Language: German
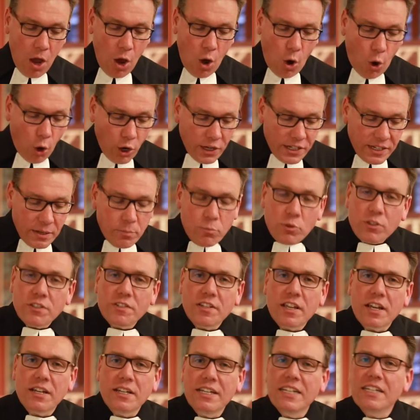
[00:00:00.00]
Heute müsst
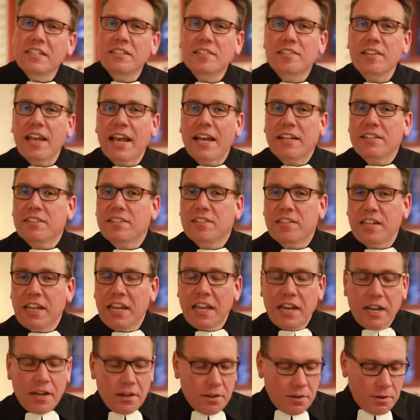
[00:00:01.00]
ihr nichts
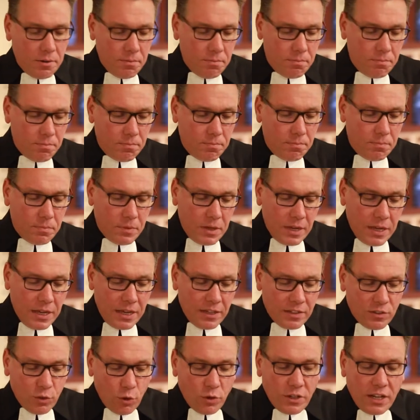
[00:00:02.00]
erzählen,
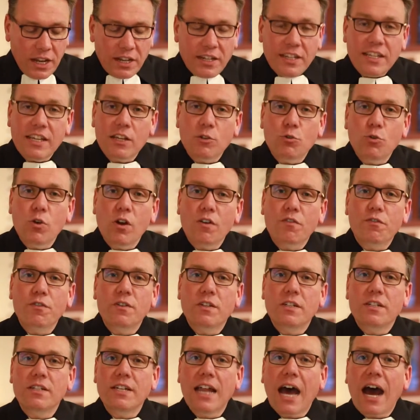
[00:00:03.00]
sondern ihr
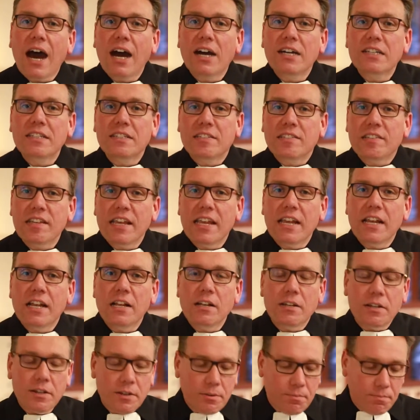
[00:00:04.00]
dürft
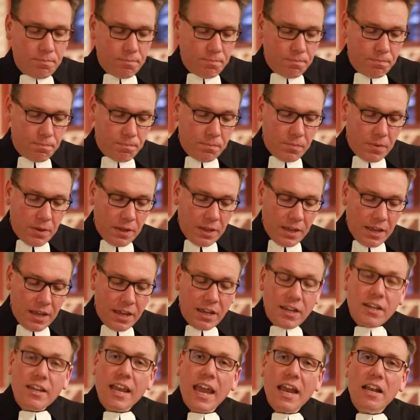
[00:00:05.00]
nachzählen.
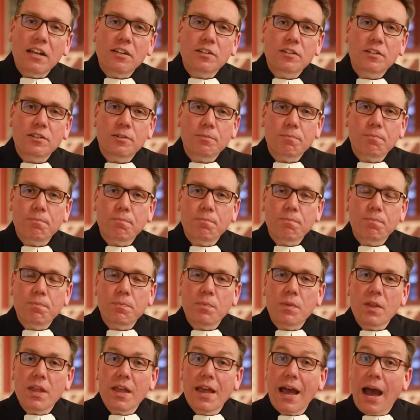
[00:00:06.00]
Geld.
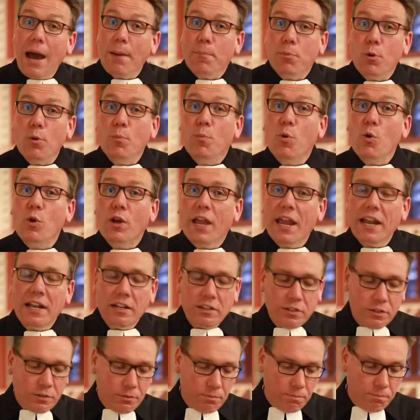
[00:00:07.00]
Apropos
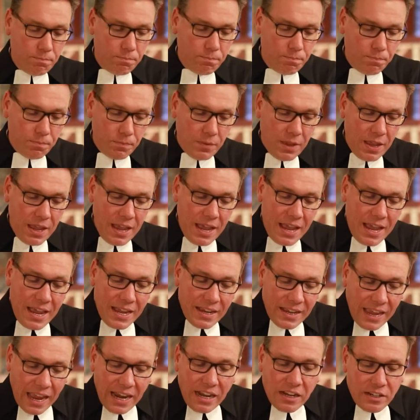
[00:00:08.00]
Geld.
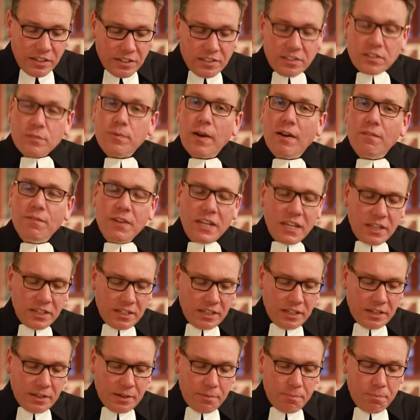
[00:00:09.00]
Geld ist zwar
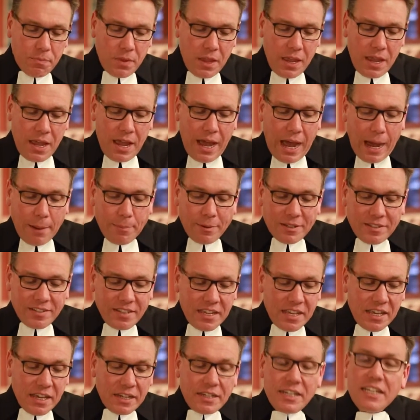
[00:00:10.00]
wichtig, aber
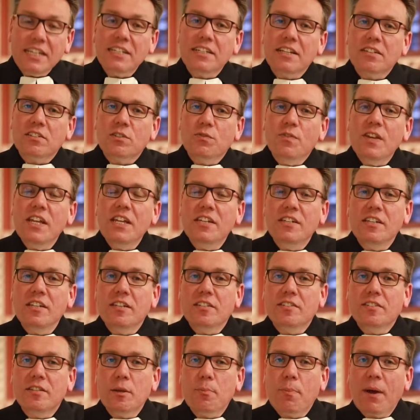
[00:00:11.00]
sicher nicht das
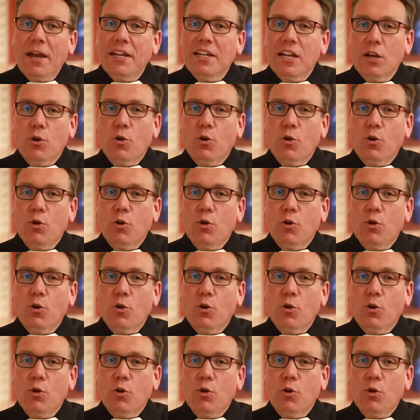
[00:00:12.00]
Wichtigste bei der